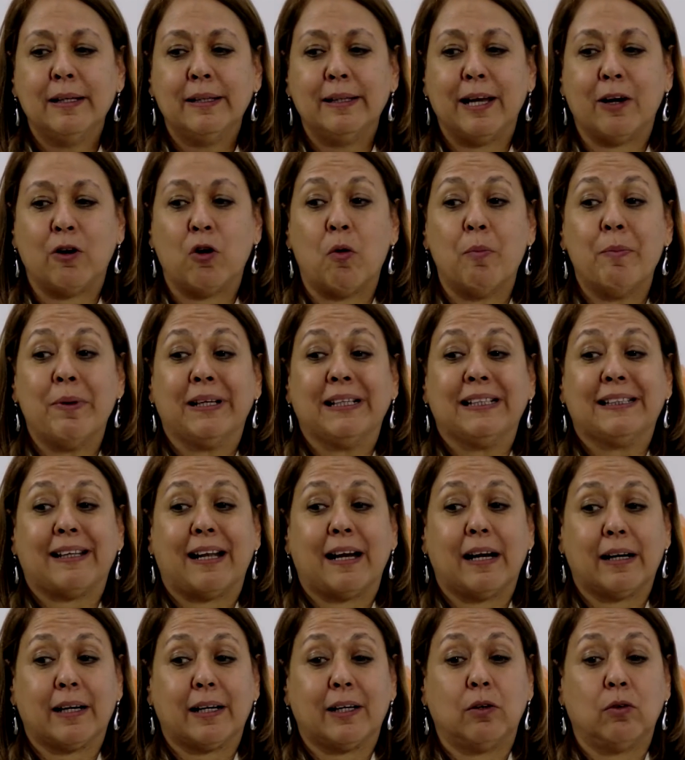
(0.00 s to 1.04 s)
de
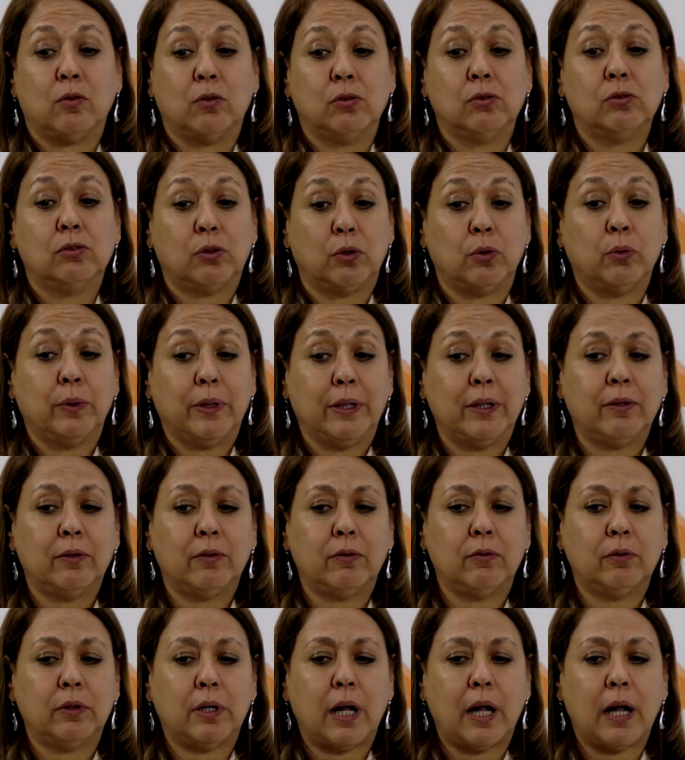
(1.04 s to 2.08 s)
comenzar a reconstruir
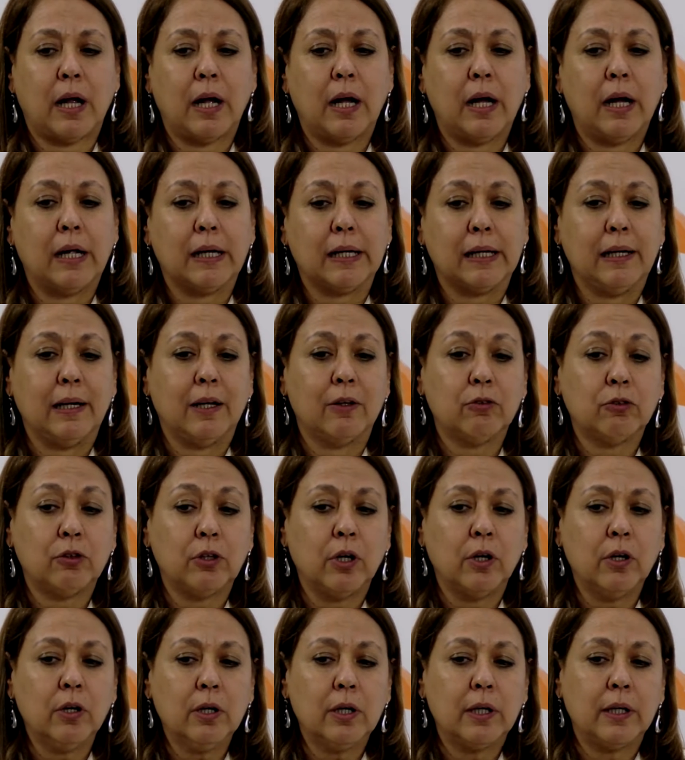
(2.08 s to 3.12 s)
una
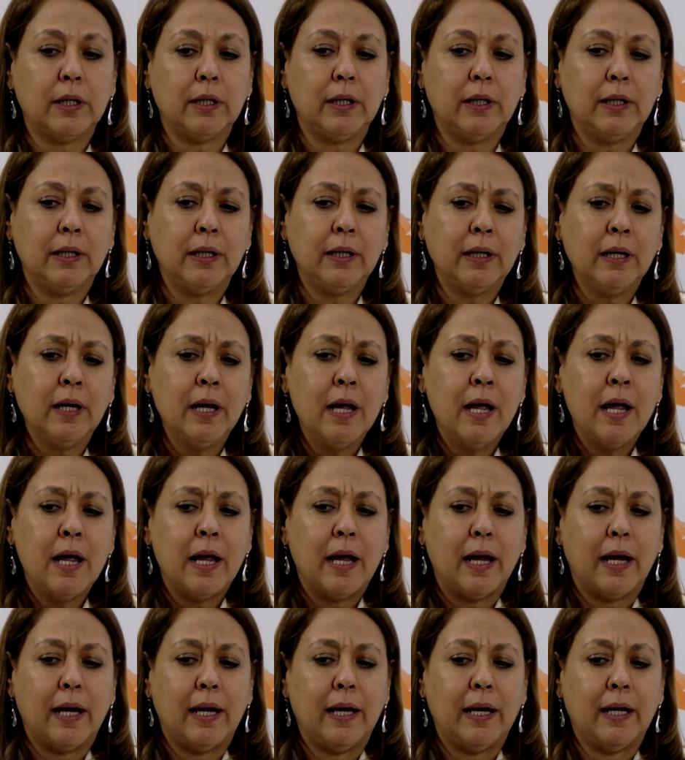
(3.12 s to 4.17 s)
relación y
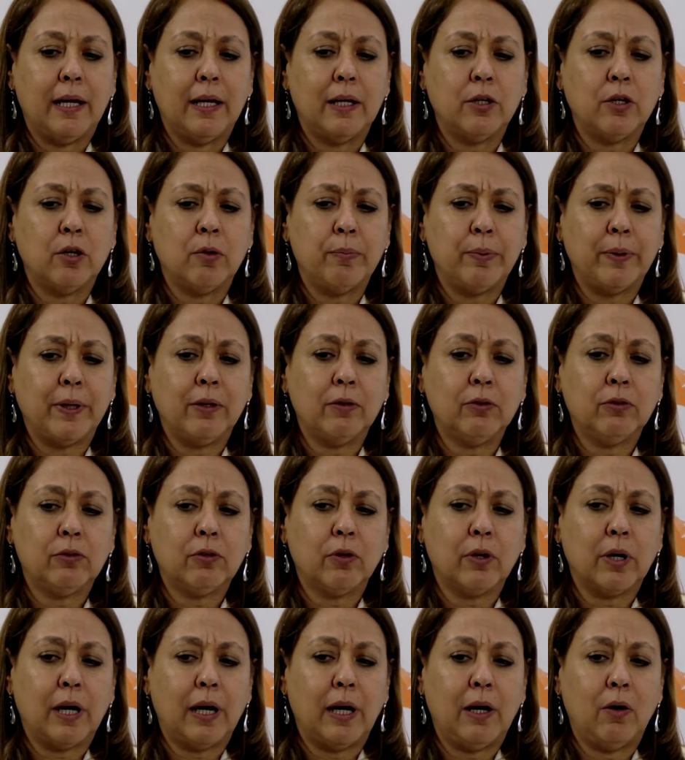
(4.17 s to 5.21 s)
eh, yo
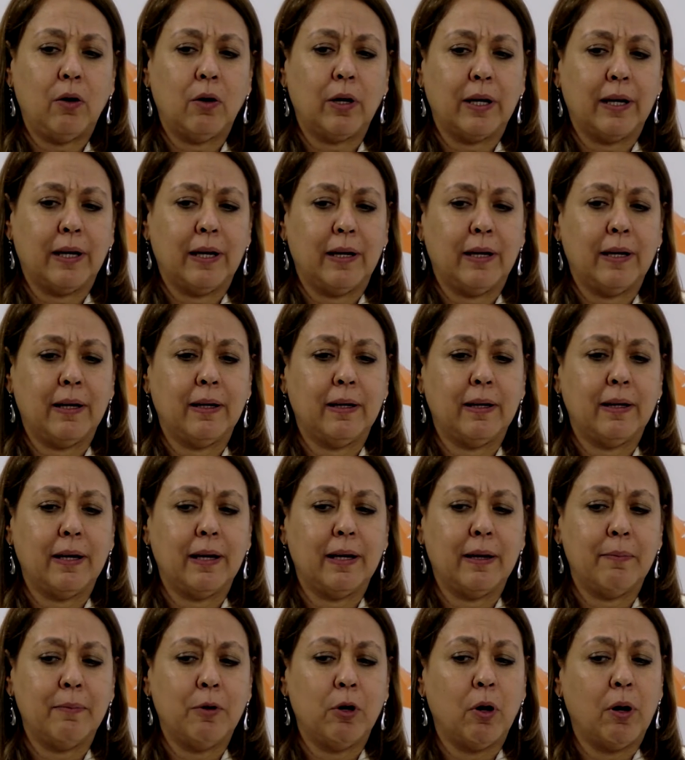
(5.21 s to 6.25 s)
pienso que lo que
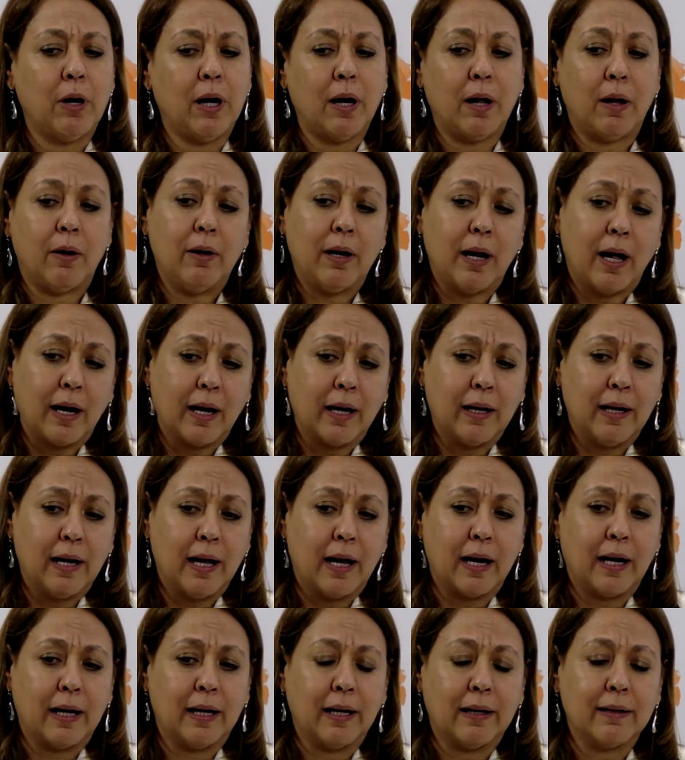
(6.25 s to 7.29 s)
eh,
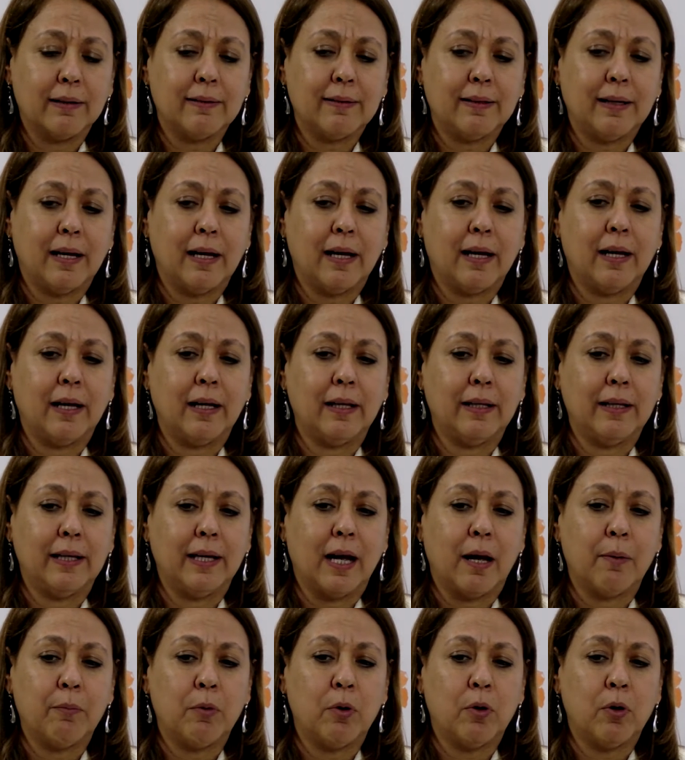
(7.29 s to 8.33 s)
la, ganancia,
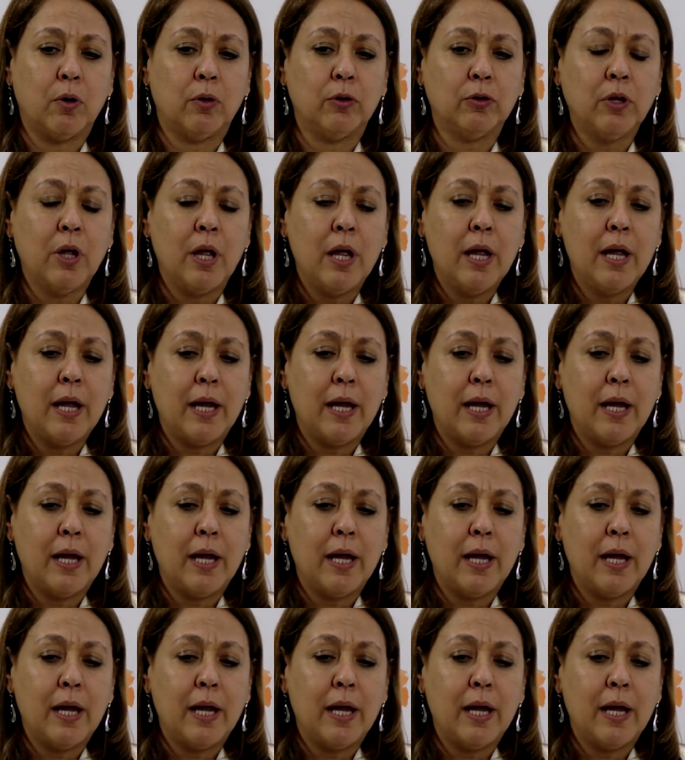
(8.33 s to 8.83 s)
digamos,